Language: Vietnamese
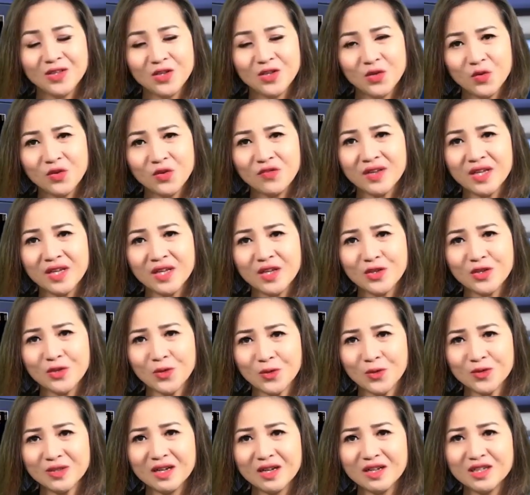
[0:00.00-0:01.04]
Thưa quý vị,
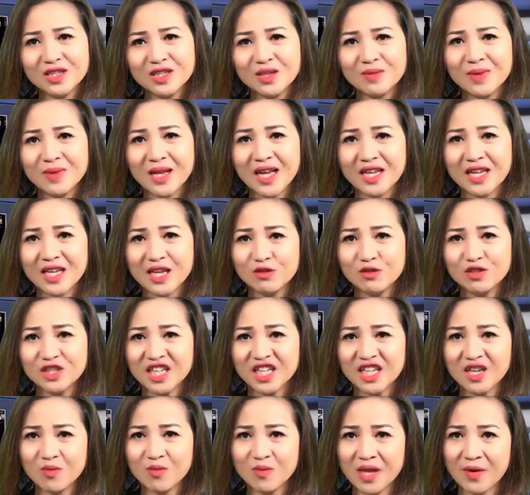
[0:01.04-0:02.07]
tổn thất trong hàng giáo
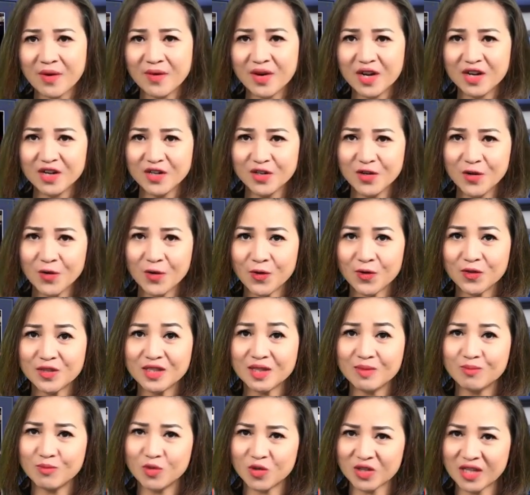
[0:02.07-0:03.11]
sĩ công giáo Ấn Độ
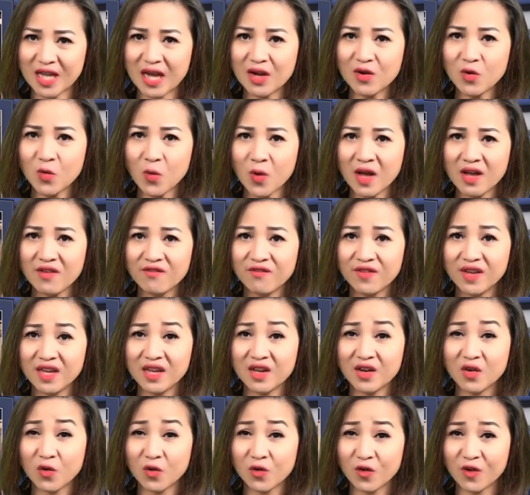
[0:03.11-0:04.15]
trong một tháng qua
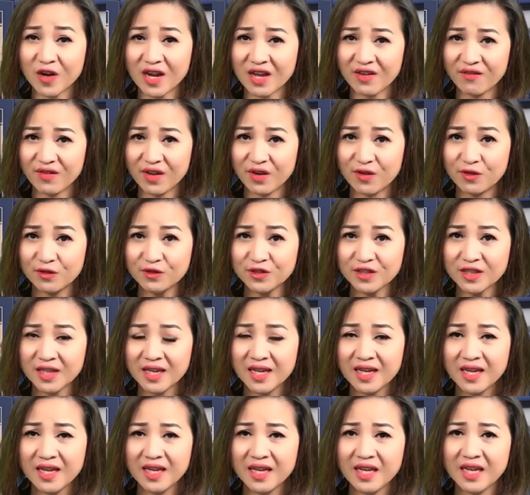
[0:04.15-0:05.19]
vì coronavirus.
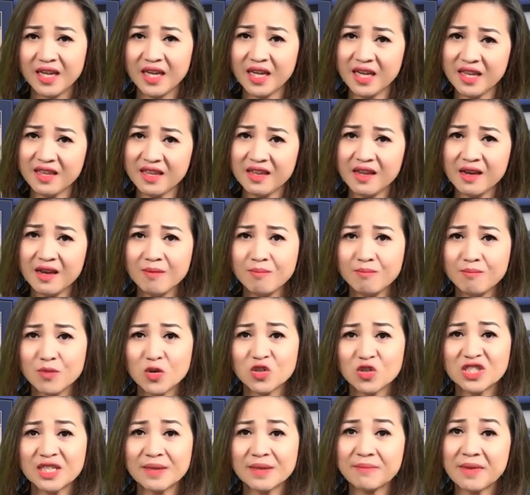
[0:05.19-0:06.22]
Ít nhất
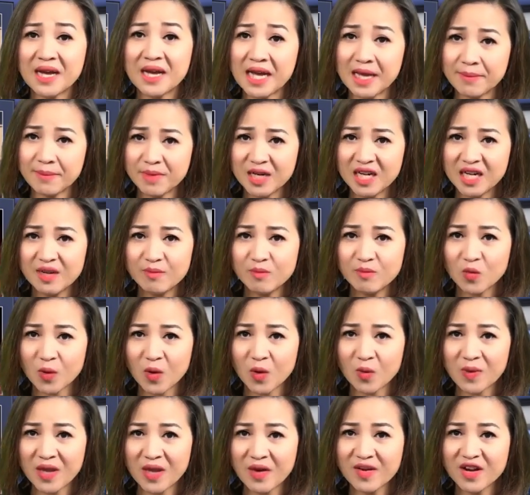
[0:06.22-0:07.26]
120 linh mục
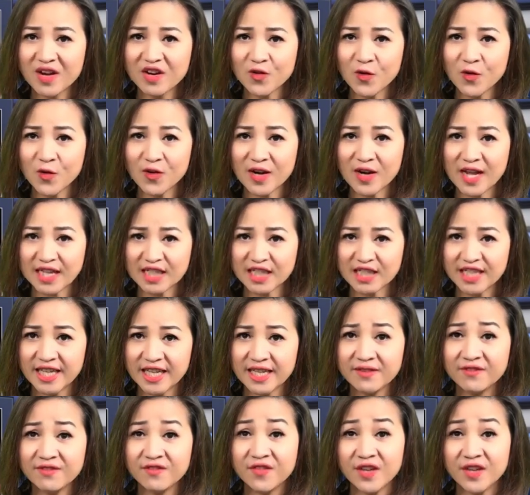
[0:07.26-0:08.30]
công giáo Ấn Độ đã
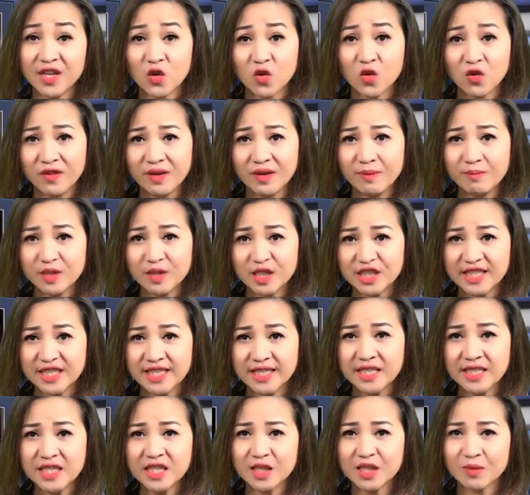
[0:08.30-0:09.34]
chết vì
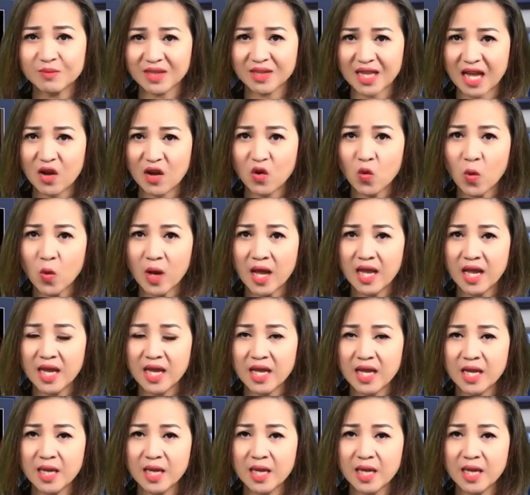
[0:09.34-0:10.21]
COVID-19 trong tháng qua,